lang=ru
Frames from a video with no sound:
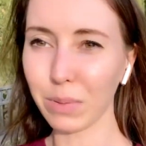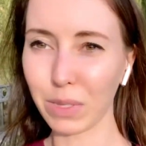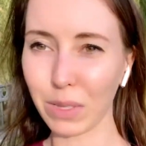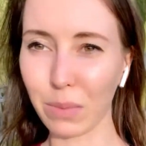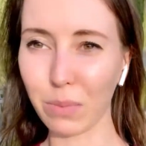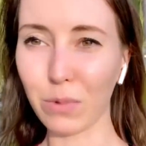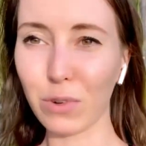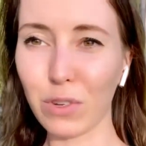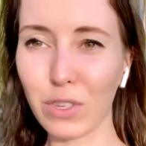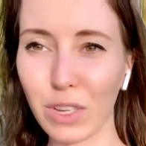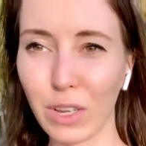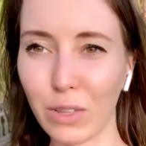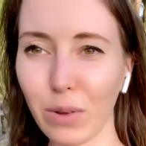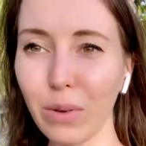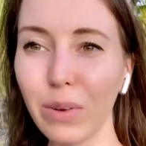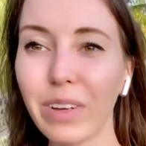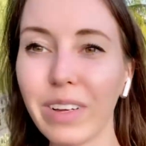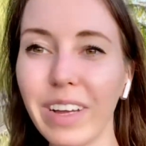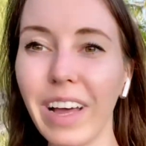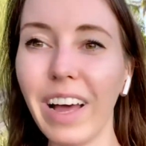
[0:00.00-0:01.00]
потому что
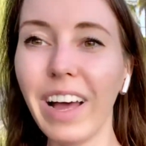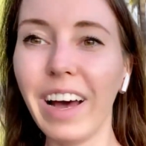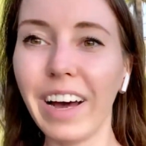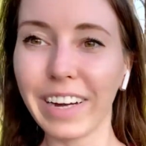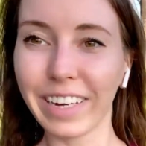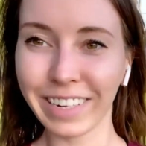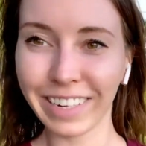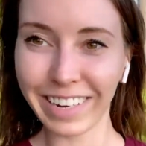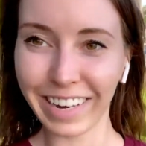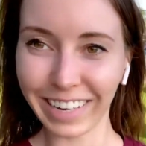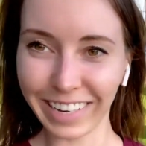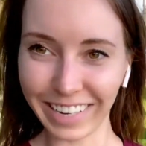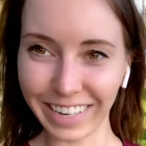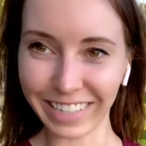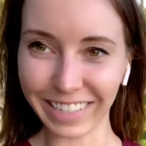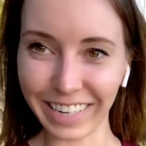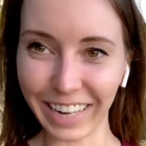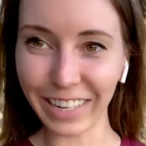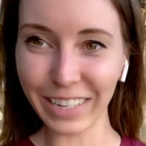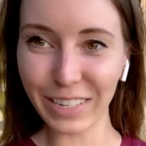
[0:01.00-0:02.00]
оно
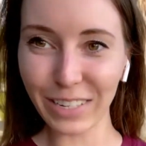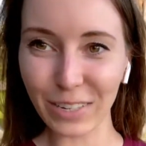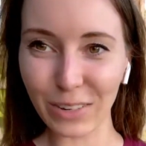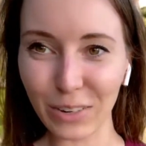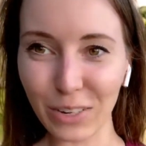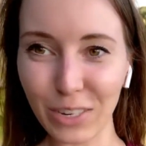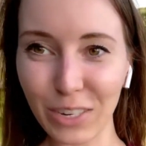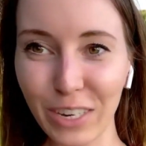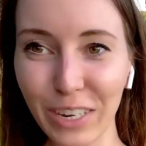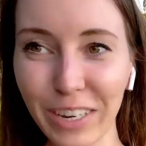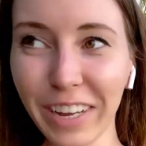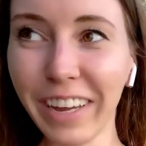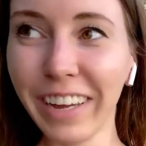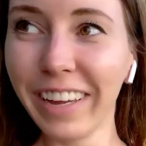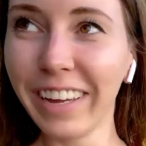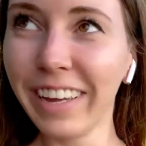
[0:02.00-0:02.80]
оказалось очень